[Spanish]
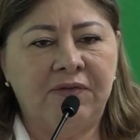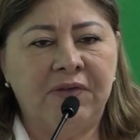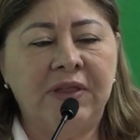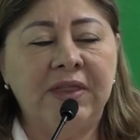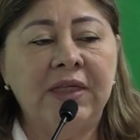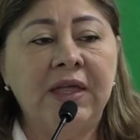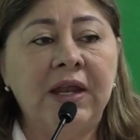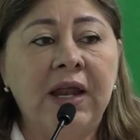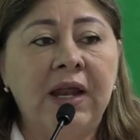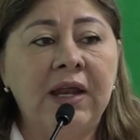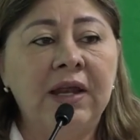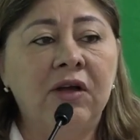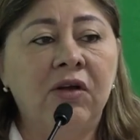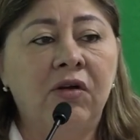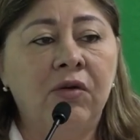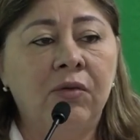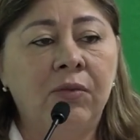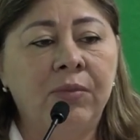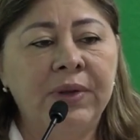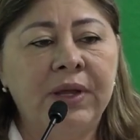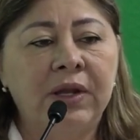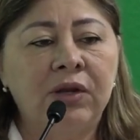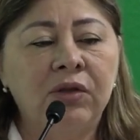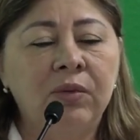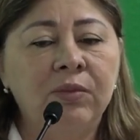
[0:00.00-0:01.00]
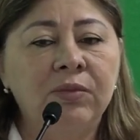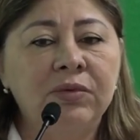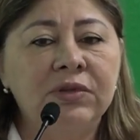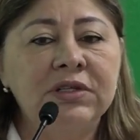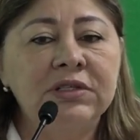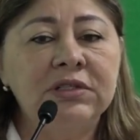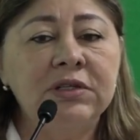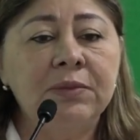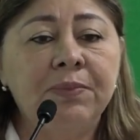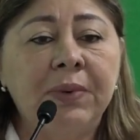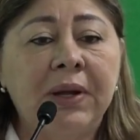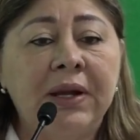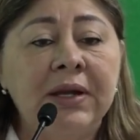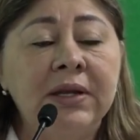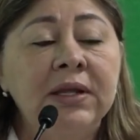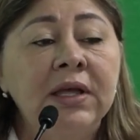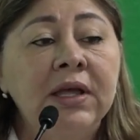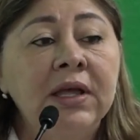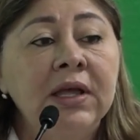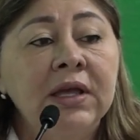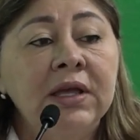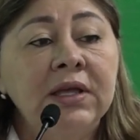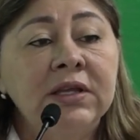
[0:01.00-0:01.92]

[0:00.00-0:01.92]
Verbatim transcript: federal, el gobierno municipal,